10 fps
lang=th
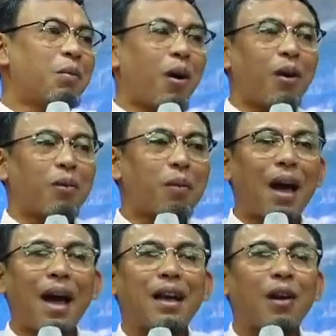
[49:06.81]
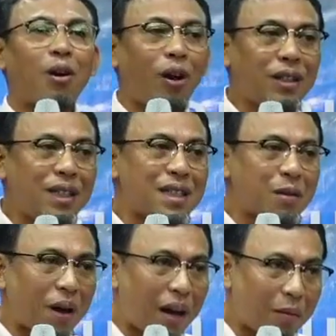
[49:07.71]
บอกมหัร125
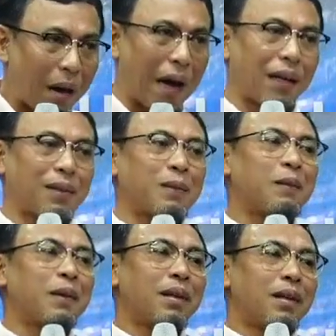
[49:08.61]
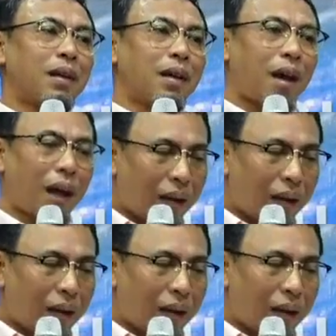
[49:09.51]
บาทอัน